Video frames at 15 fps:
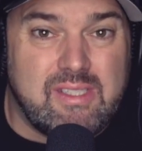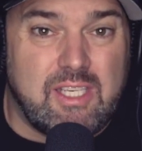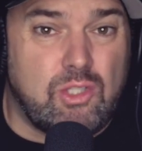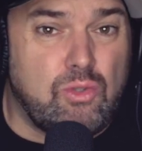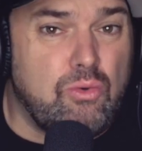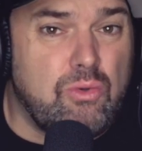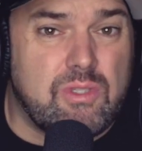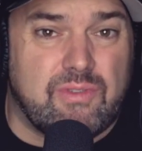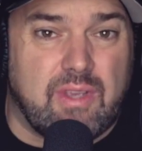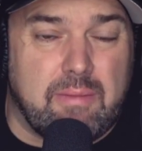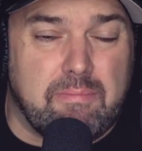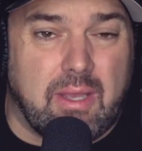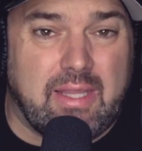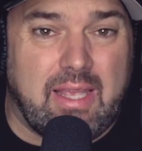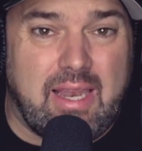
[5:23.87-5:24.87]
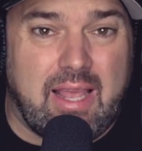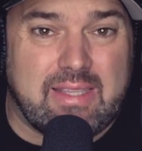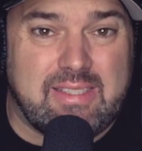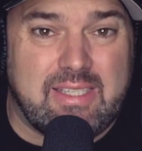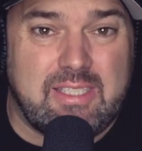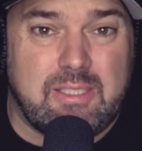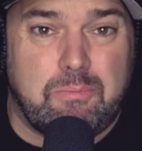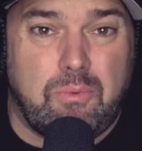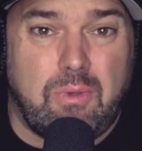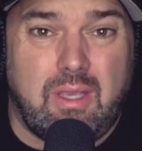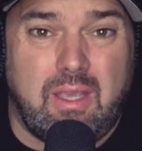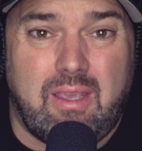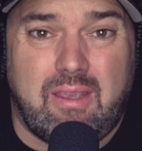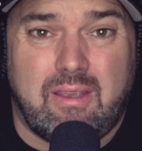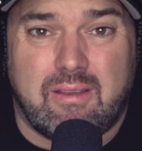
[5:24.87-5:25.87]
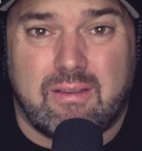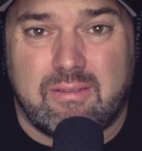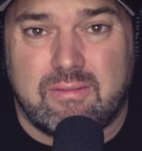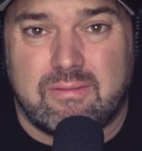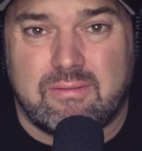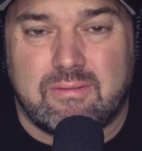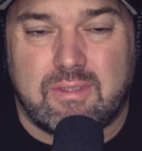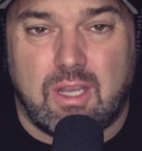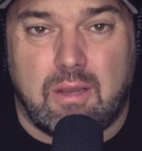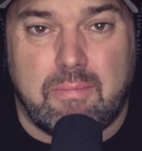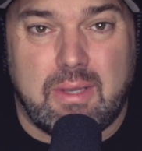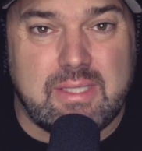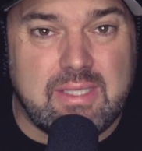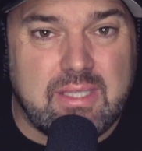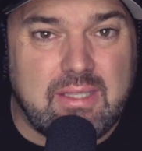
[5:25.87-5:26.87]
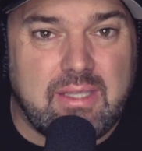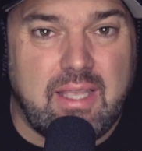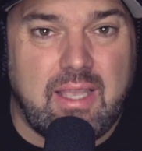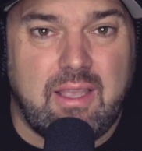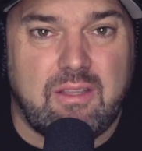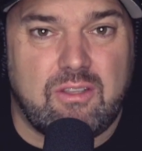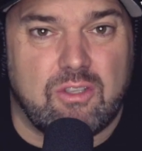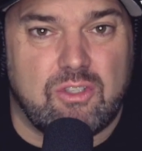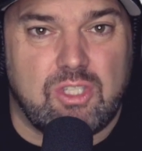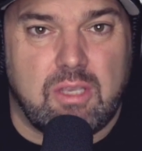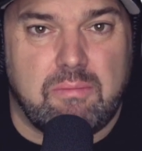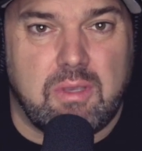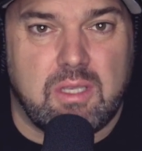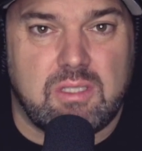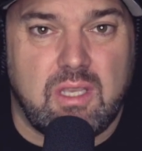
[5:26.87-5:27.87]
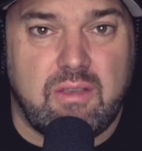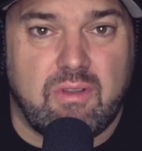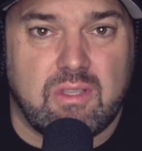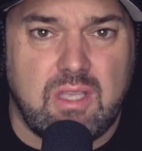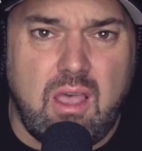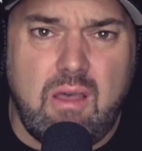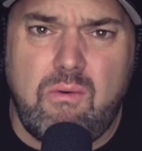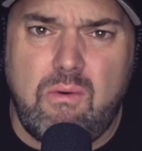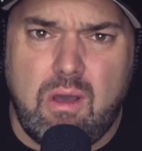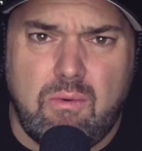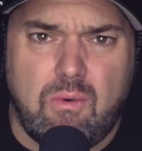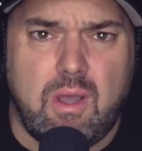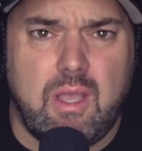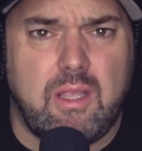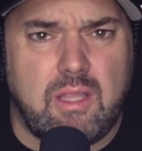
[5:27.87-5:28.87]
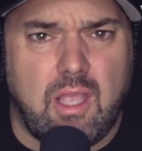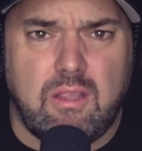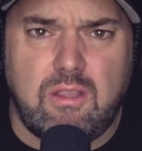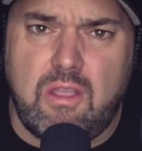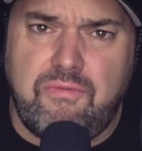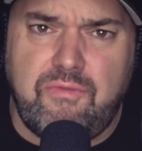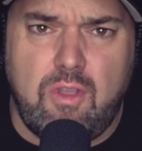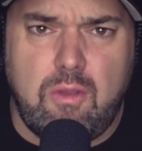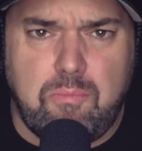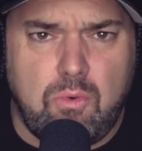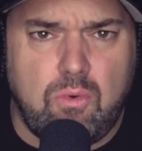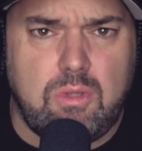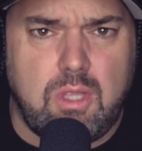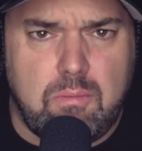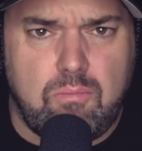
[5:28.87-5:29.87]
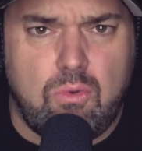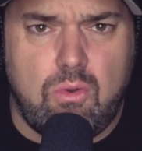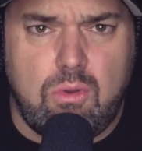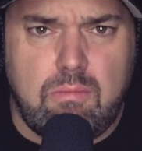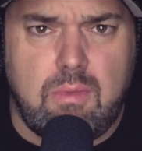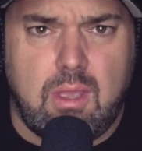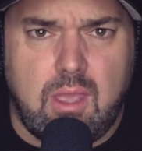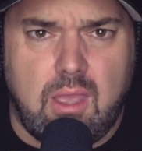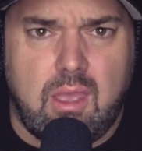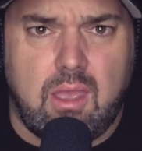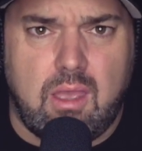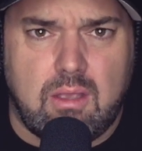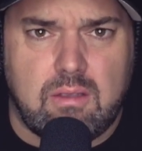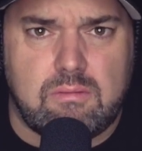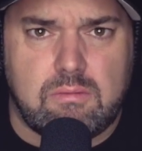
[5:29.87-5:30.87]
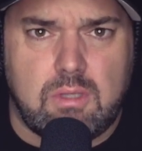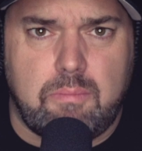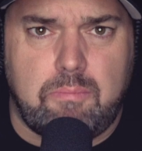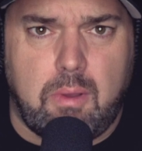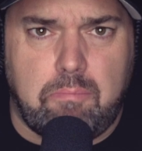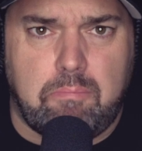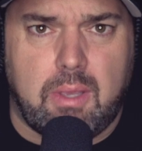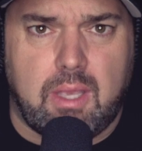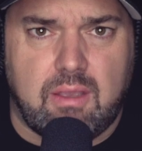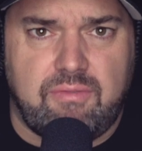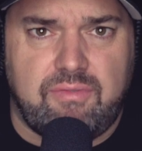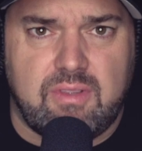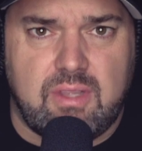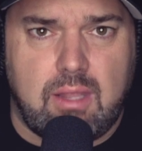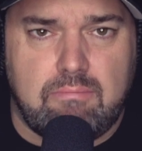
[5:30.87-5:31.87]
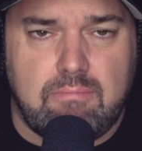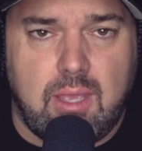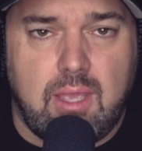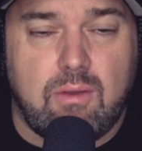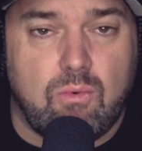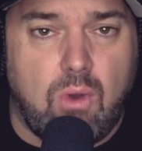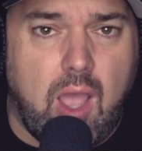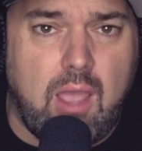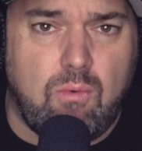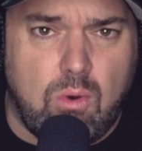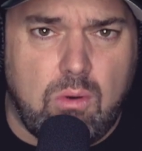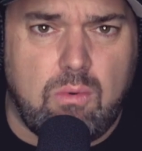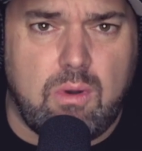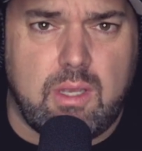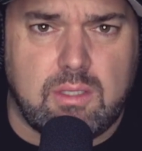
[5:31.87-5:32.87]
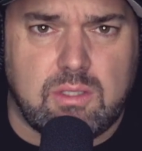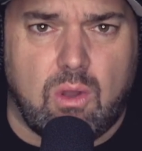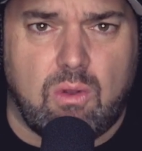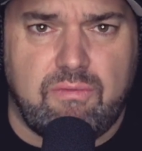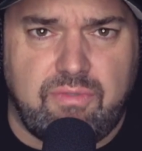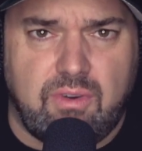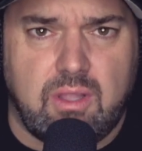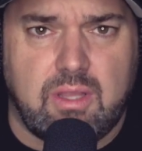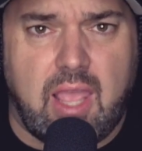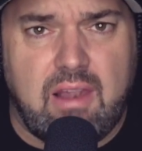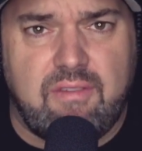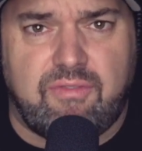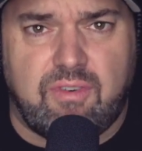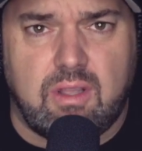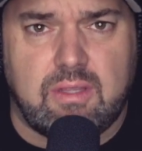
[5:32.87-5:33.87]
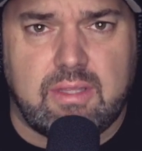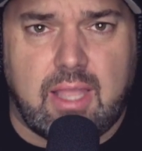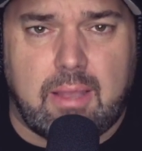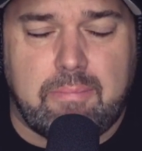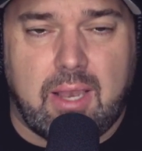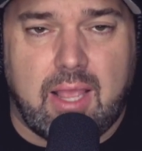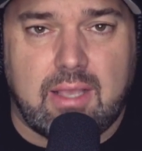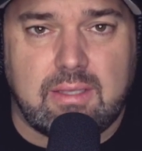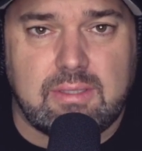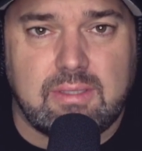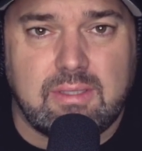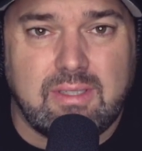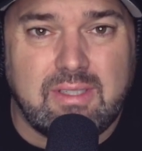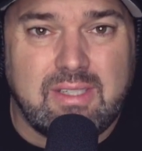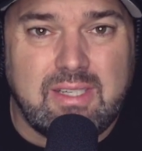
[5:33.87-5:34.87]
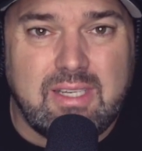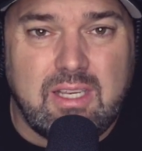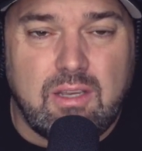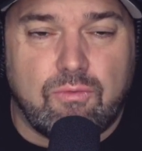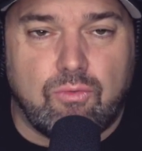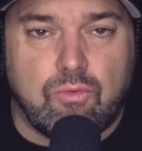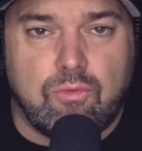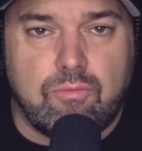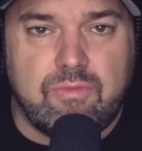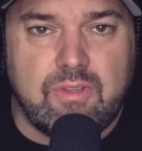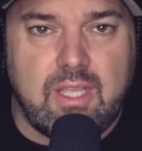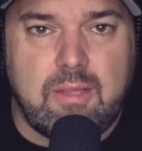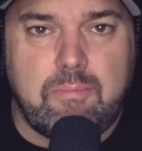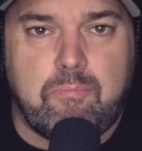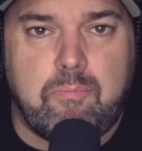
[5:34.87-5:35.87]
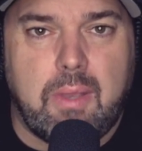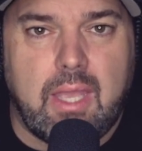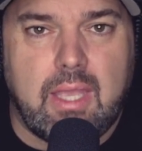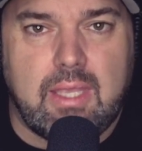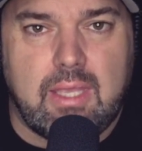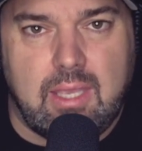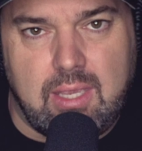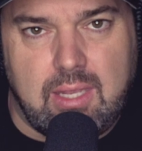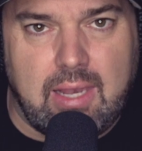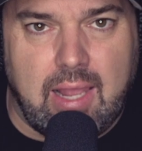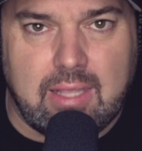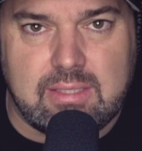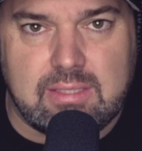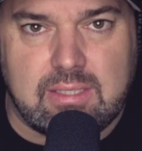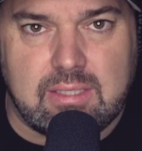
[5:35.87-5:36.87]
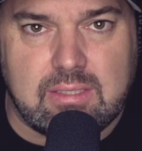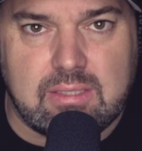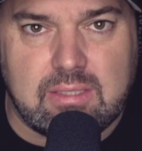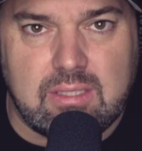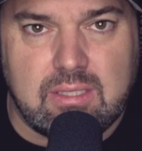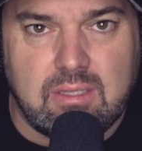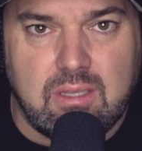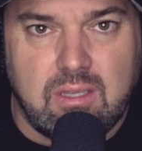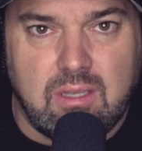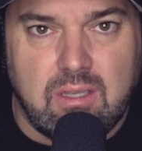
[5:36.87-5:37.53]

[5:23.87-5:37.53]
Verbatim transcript: C'est sûr, si vous allez demander à l'artiste, puis comment c'était, t'as-tu aimé ça? Ils vont dire, ah, ouais, ouais, t'es tough un peu au début, mais euh, pas pire finalement. Ouais, ouais, ouais, ils sont le fun, elle le fun, ta place. Vous venez de payer l'artiste.